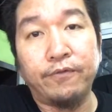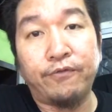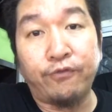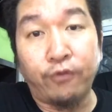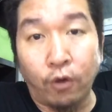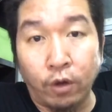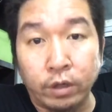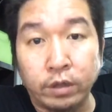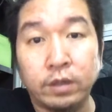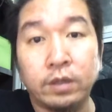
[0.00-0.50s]
ฝ
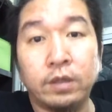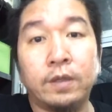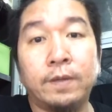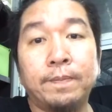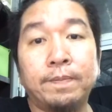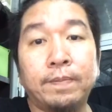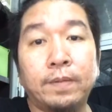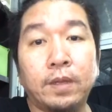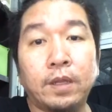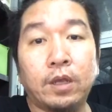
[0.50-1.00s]
น
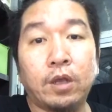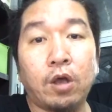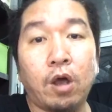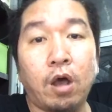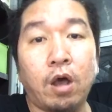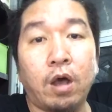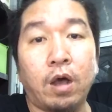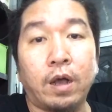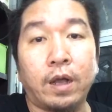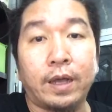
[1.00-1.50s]

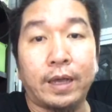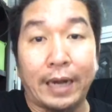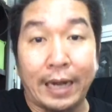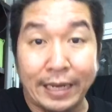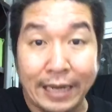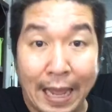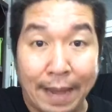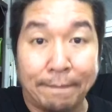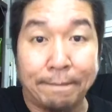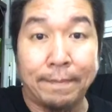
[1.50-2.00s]
ก็กระ
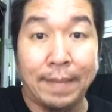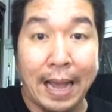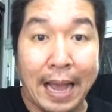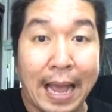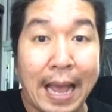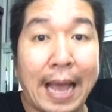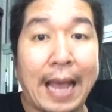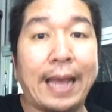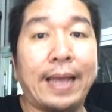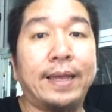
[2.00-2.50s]
หน่ำมา
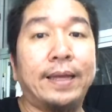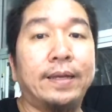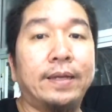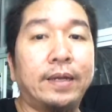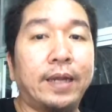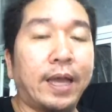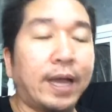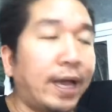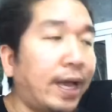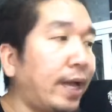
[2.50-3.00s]

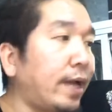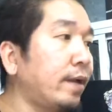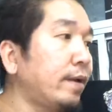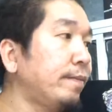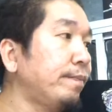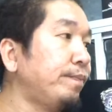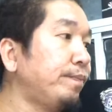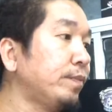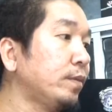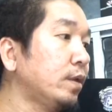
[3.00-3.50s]
นะฮะ
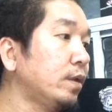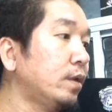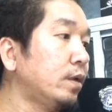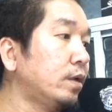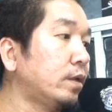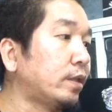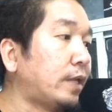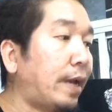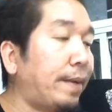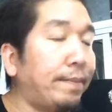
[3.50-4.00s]

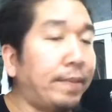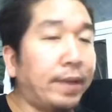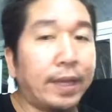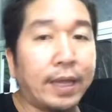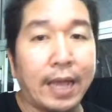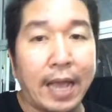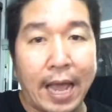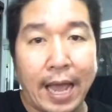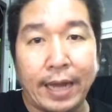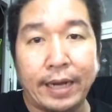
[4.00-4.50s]
ทำ ให้
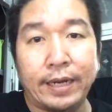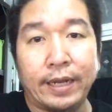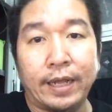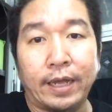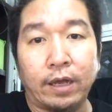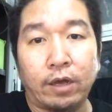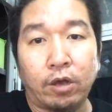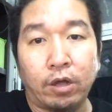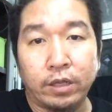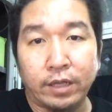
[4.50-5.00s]
งาน เนี่ย
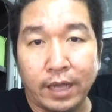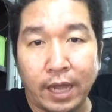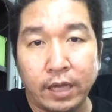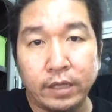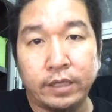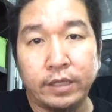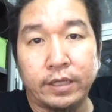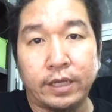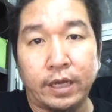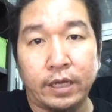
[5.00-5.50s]
ค่อนข้าง
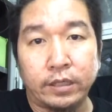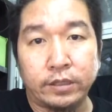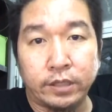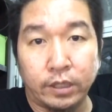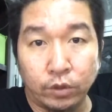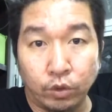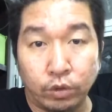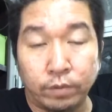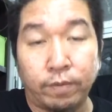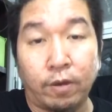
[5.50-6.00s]
ที่จะสะ
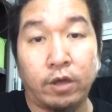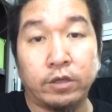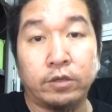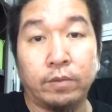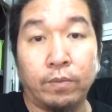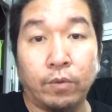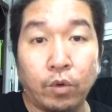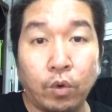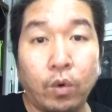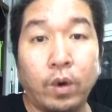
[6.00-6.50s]
ดุดพอส
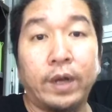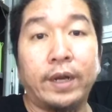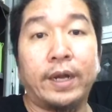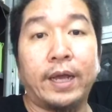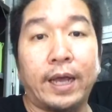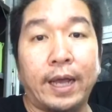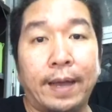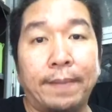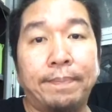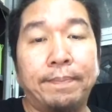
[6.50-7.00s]
มควร
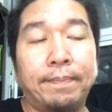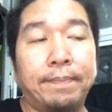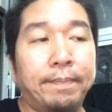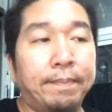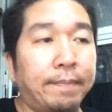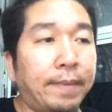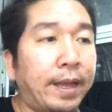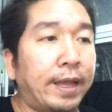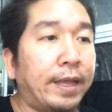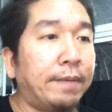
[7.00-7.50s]
นะครับ
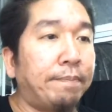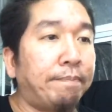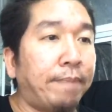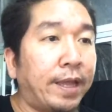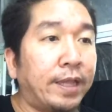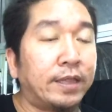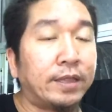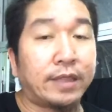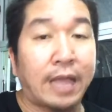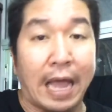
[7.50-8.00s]
ไม่เป็
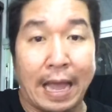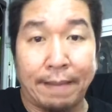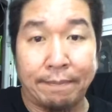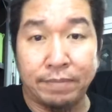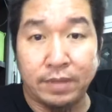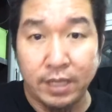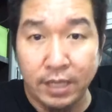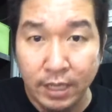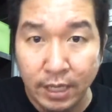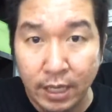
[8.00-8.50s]
นตาม
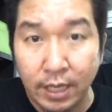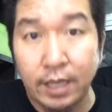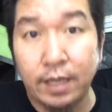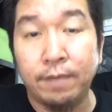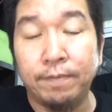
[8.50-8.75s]
ที่